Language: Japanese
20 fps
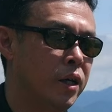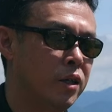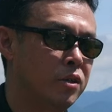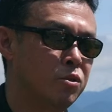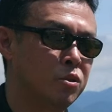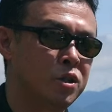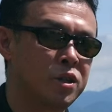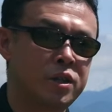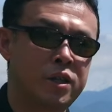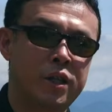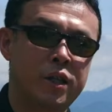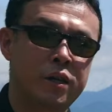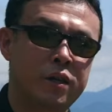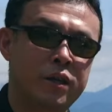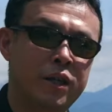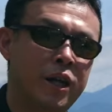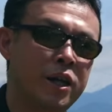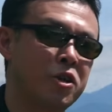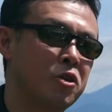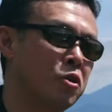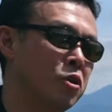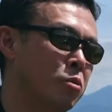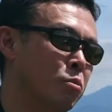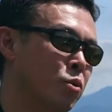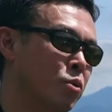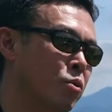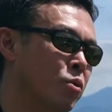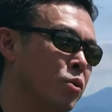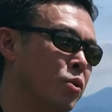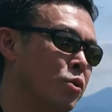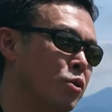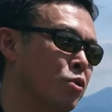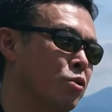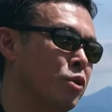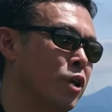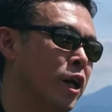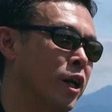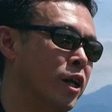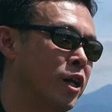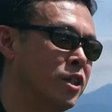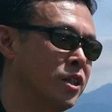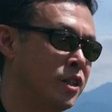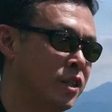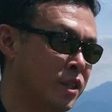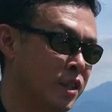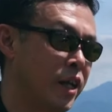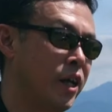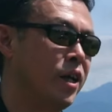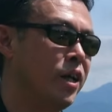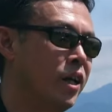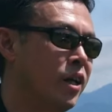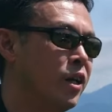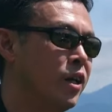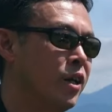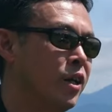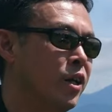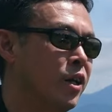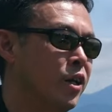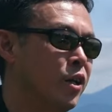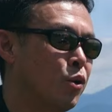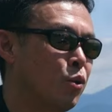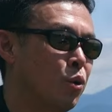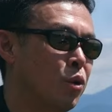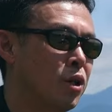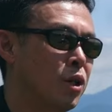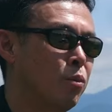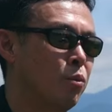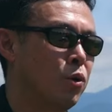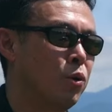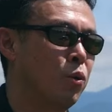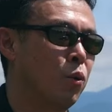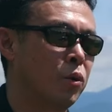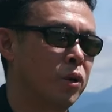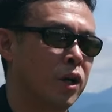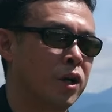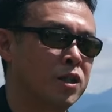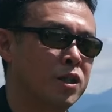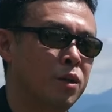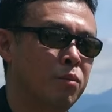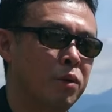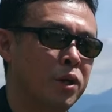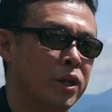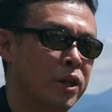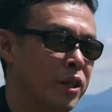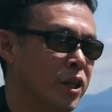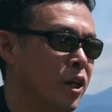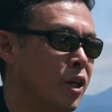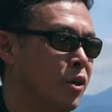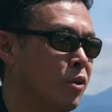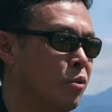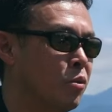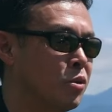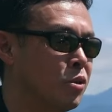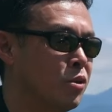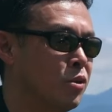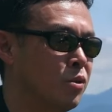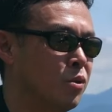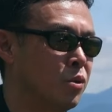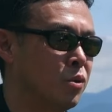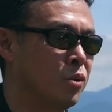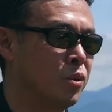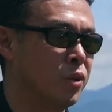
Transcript: えー、そして何よりもこの雄大な自然こういったものをお客様に提供するこ